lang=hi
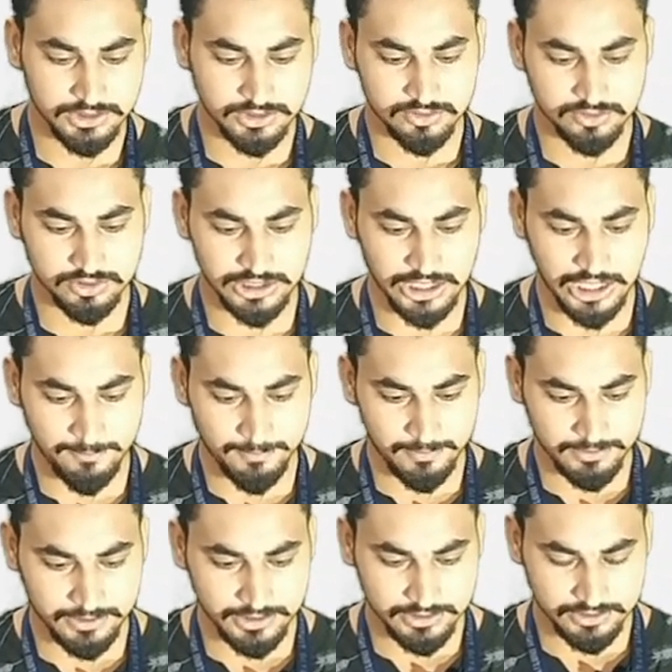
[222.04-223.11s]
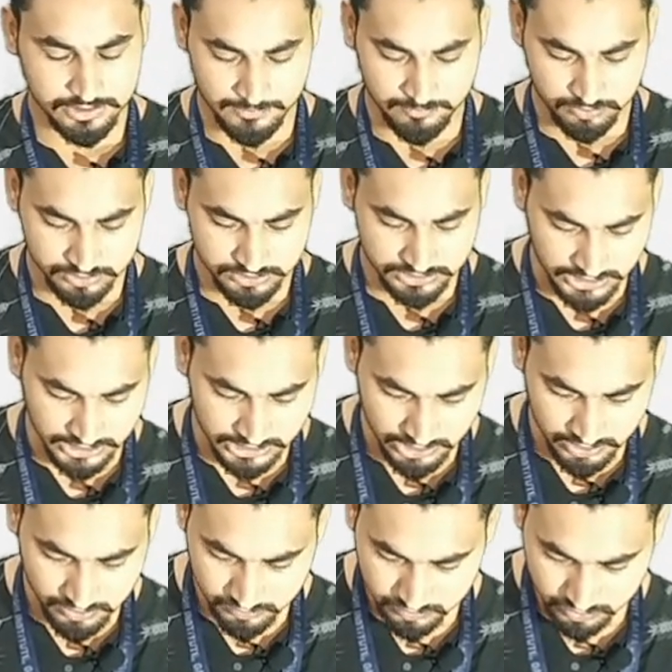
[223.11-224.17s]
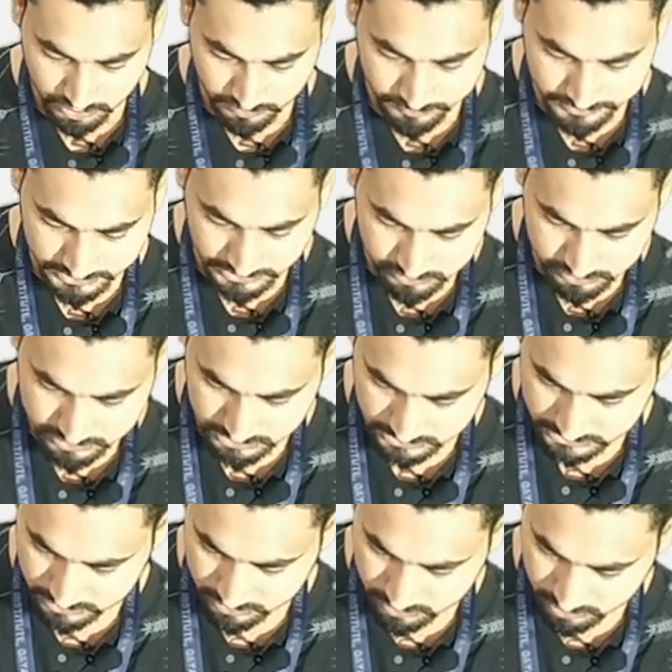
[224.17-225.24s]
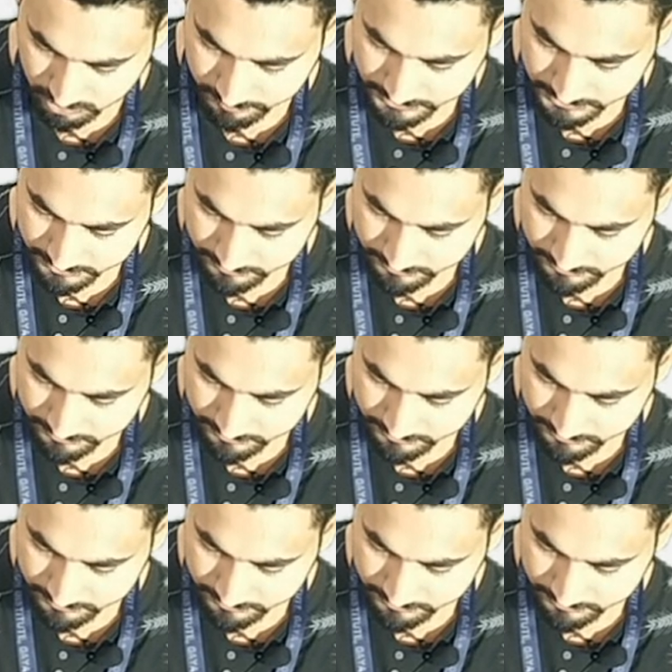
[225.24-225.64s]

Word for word: तो यहाँ पे मैं आपको दिखा रहा हूँ कॉपी का यूज़ करके कॉपी